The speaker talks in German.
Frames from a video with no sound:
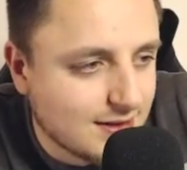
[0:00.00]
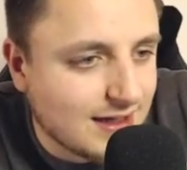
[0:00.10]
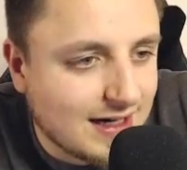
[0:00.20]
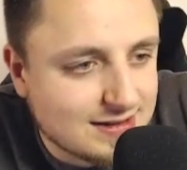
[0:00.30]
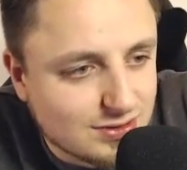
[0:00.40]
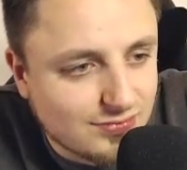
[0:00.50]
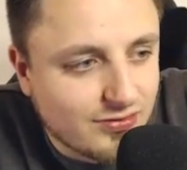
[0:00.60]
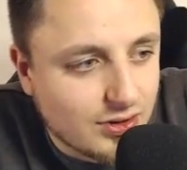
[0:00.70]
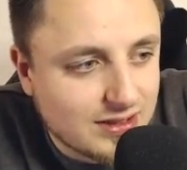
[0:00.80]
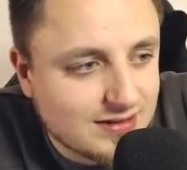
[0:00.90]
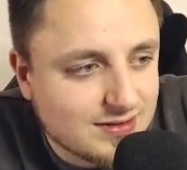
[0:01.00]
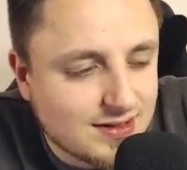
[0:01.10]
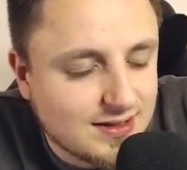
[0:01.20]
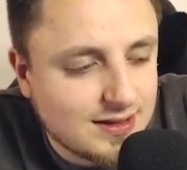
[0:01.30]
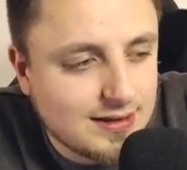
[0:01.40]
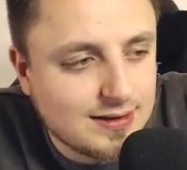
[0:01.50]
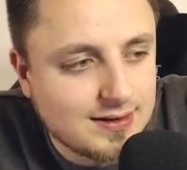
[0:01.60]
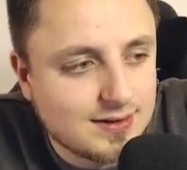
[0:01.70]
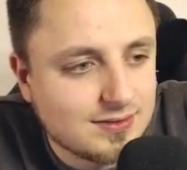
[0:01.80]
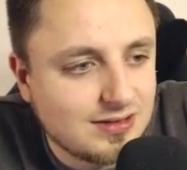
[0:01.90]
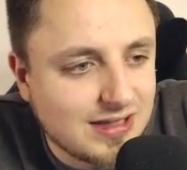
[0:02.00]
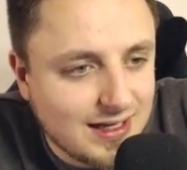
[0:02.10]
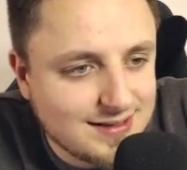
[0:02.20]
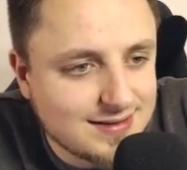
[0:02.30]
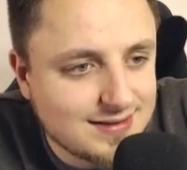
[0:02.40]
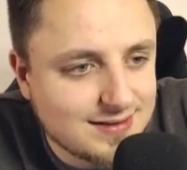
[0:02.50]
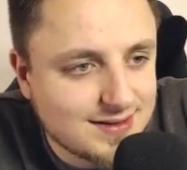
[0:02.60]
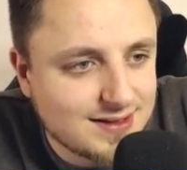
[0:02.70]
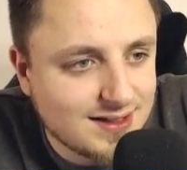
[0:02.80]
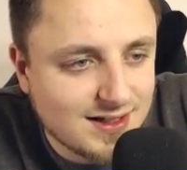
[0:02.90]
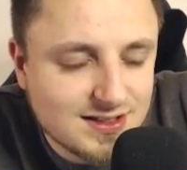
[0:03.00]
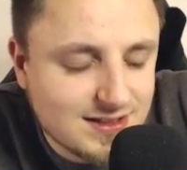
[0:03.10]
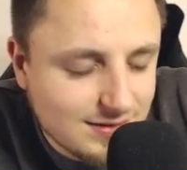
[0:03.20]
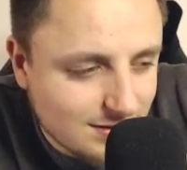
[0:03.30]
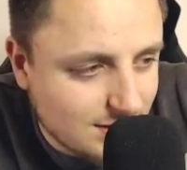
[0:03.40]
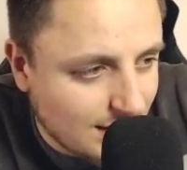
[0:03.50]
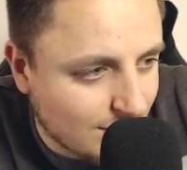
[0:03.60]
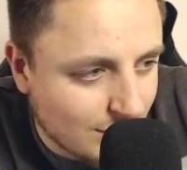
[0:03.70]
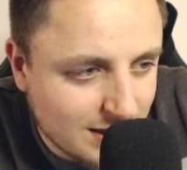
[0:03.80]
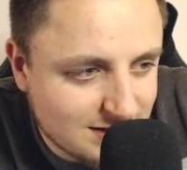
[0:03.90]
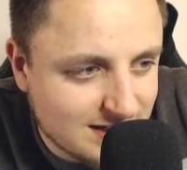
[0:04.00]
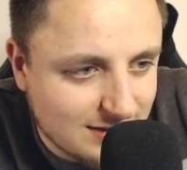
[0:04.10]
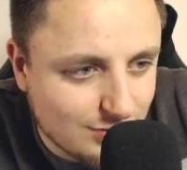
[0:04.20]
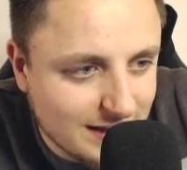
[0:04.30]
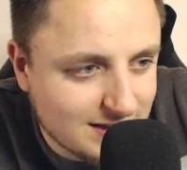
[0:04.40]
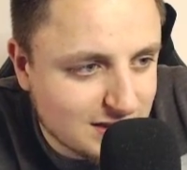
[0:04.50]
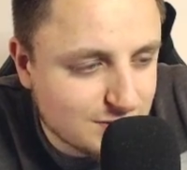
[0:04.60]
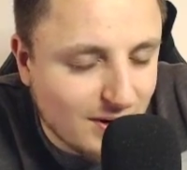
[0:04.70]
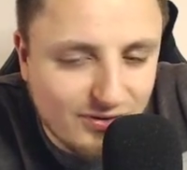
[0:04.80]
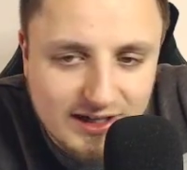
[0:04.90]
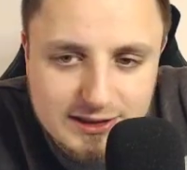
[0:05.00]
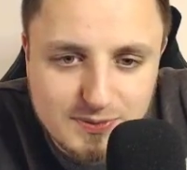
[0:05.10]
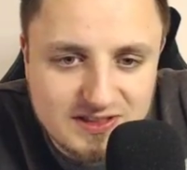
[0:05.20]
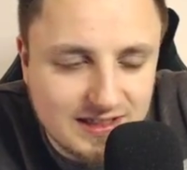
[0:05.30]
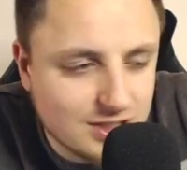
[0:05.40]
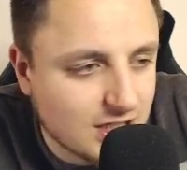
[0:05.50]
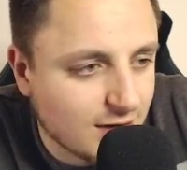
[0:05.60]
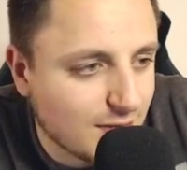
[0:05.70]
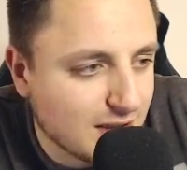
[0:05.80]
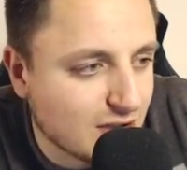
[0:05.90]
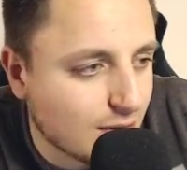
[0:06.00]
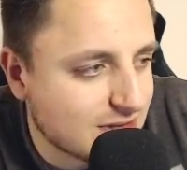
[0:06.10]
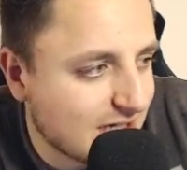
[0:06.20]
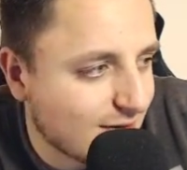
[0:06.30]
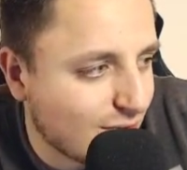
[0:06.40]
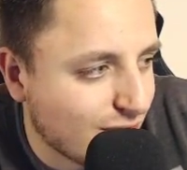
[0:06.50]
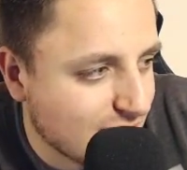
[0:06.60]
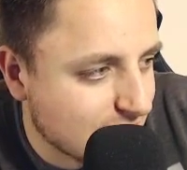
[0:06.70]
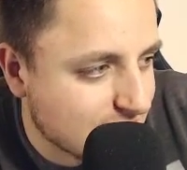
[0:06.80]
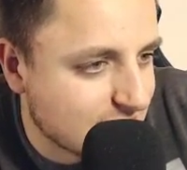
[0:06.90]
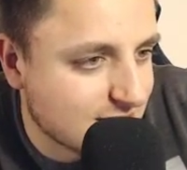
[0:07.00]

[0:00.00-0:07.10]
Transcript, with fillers: Also, Freunde, äh, das ist ein ganz okay Set. Rated es mal für 1 bis 10. Schreibt es mal in die Kommentare, wie findet ihr es?